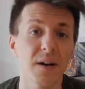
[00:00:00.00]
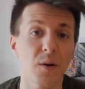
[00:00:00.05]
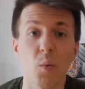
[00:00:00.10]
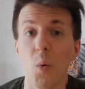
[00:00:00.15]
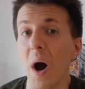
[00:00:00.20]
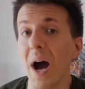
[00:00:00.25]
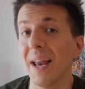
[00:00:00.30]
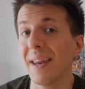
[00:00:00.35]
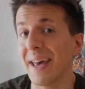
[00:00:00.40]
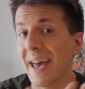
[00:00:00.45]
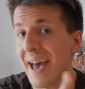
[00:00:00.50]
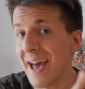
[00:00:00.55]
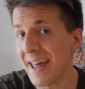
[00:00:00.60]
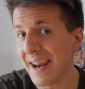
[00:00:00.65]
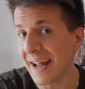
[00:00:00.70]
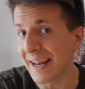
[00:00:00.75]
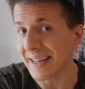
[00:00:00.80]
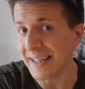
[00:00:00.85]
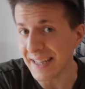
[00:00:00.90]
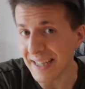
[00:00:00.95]
quale
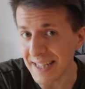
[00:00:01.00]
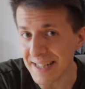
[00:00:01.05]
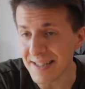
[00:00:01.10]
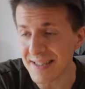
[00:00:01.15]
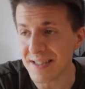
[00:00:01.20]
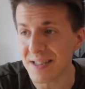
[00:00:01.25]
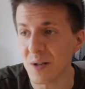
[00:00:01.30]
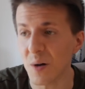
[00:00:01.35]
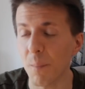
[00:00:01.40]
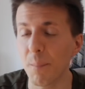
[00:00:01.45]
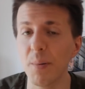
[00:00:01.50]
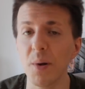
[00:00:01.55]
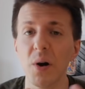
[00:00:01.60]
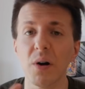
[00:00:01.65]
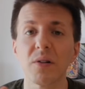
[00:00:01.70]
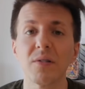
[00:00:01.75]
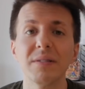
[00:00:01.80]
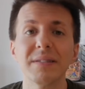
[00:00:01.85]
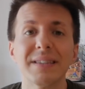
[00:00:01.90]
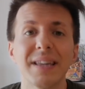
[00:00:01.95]
era all'inizio,
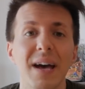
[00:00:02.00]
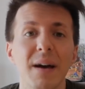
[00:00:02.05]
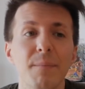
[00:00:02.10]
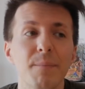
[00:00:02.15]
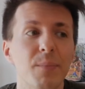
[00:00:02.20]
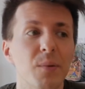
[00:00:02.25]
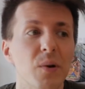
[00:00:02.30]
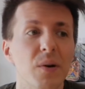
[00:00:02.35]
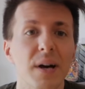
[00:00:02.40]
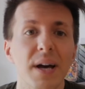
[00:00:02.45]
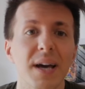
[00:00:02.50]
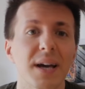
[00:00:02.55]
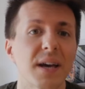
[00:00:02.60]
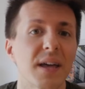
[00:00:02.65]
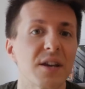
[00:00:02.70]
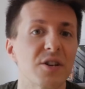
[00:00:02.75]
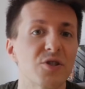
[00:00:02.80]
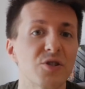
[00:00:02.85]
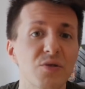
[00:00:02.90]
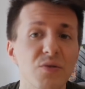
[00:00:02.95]
però col tempo è
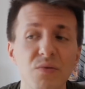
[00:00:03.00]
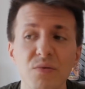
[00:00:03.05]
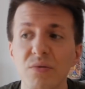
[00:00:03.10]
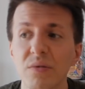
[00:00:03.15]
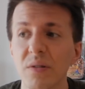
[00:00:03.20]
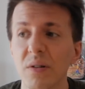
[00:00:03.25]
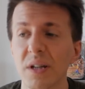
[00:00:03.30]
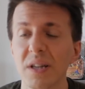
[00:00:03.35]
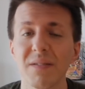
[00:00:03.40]
cresciuto,